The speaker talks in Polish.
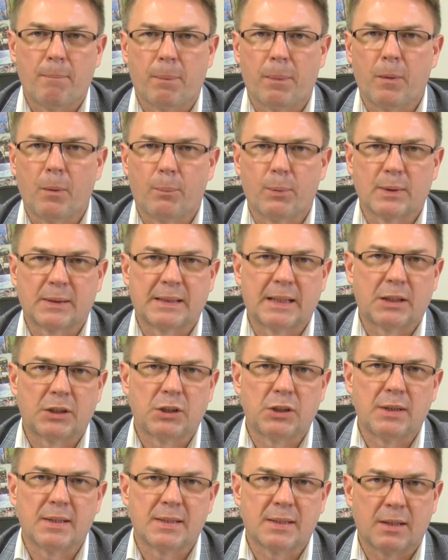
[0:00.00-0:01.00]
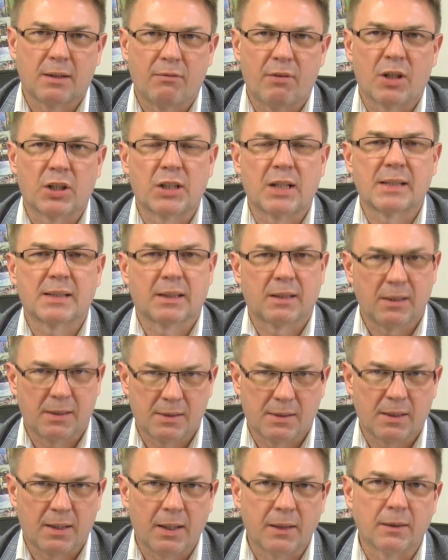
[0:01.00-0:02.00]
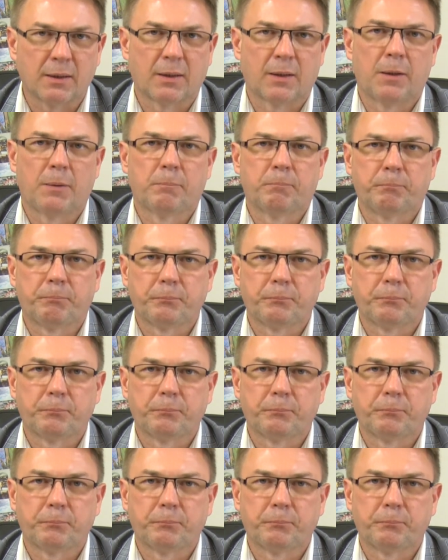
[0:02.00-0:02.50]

do postaci Sewa Szaski z Renki.